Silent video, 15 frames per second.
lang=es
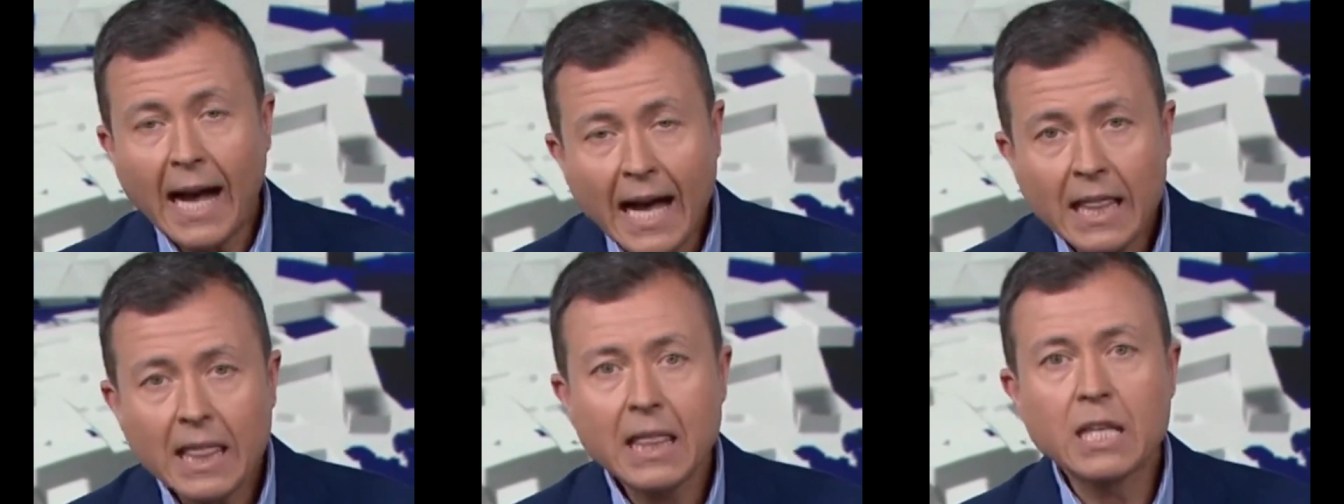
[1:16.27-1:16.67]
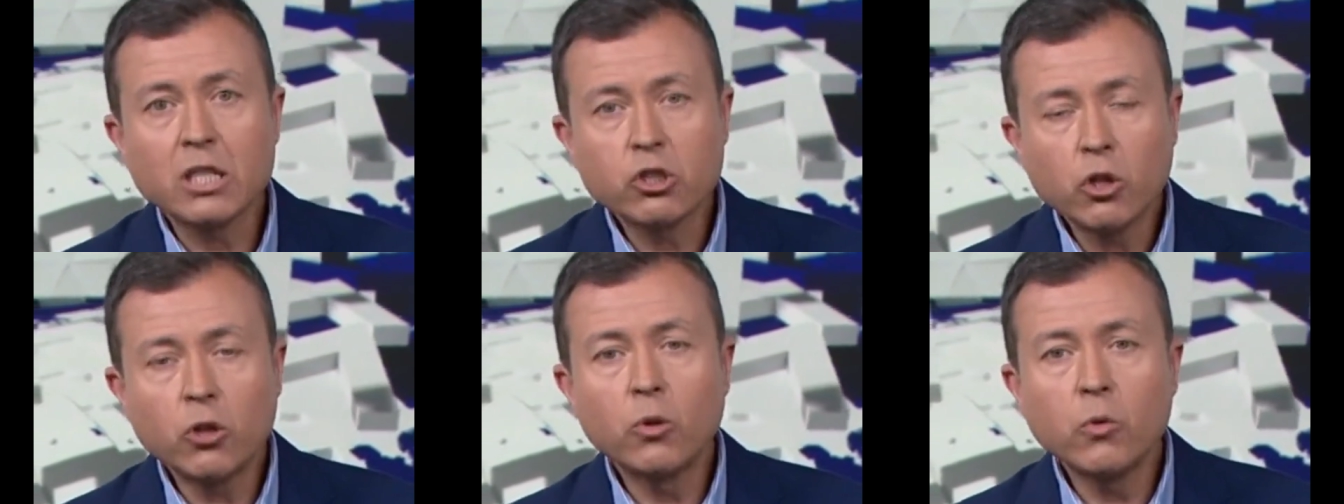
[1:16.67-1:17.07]
Hace
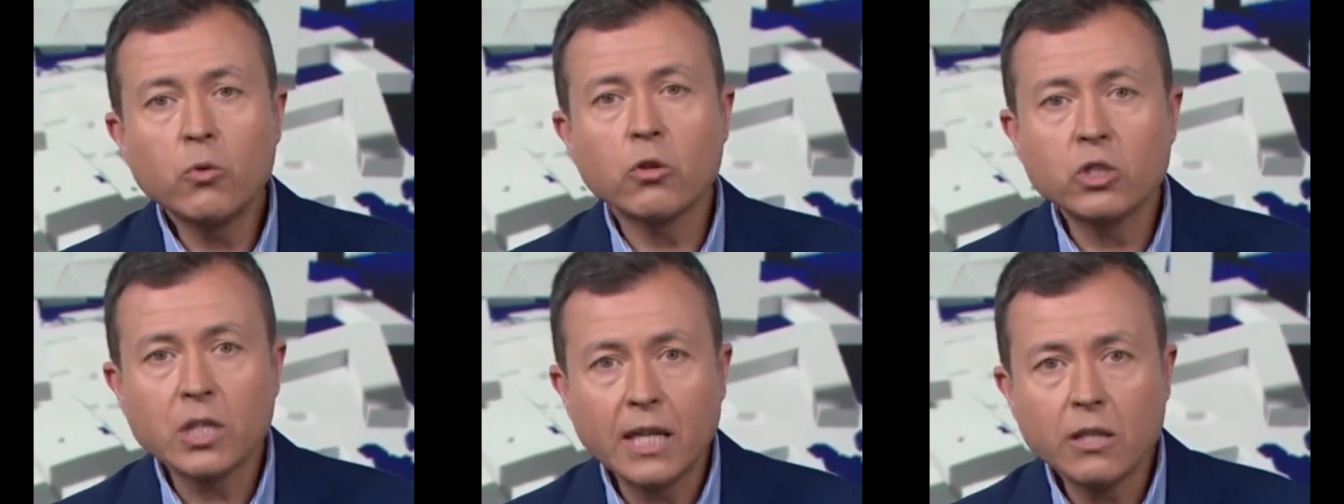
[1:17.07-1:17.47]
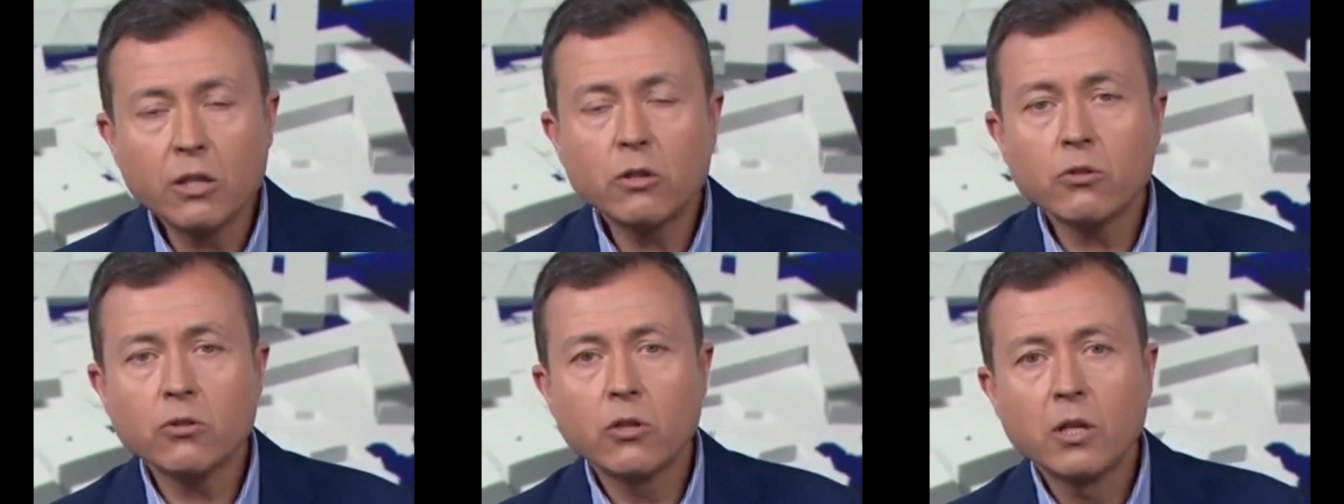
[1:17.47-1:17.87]
solo unos
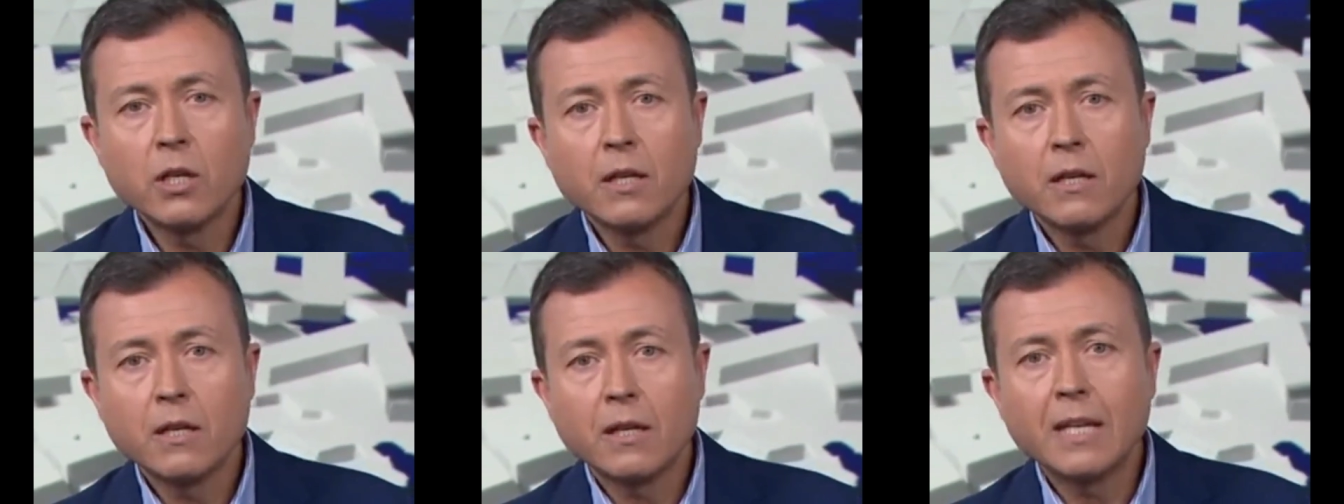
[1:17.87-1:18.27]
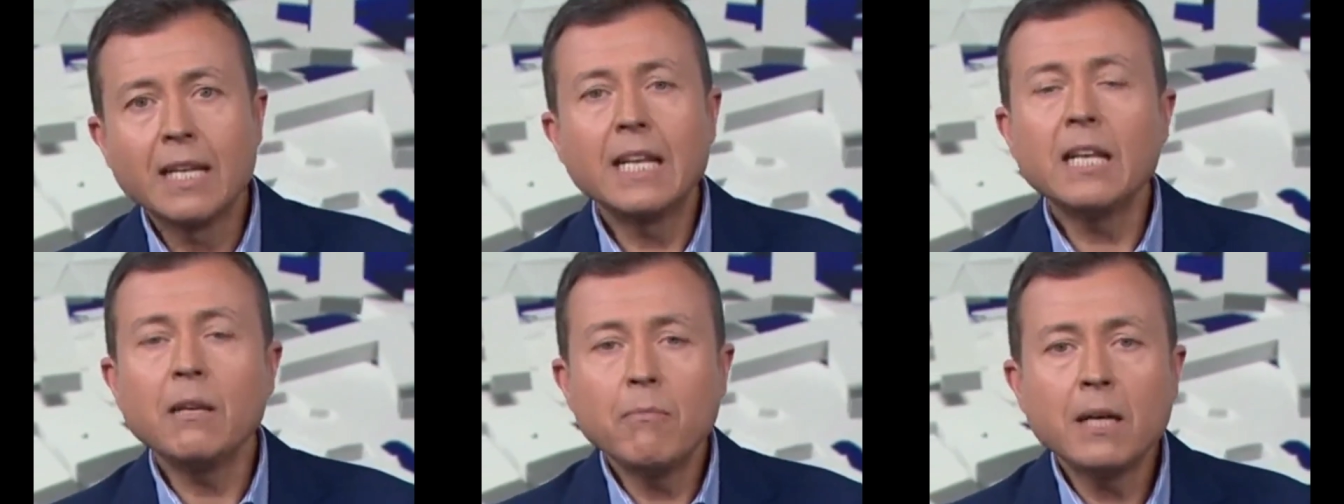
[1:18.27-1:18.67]
años
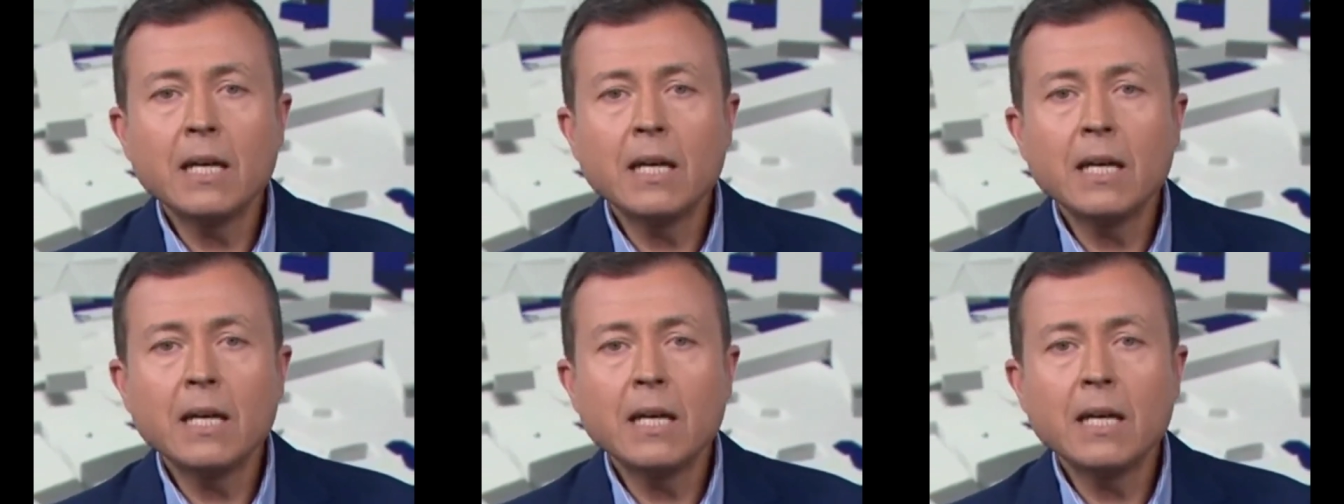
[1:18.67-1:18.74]
ni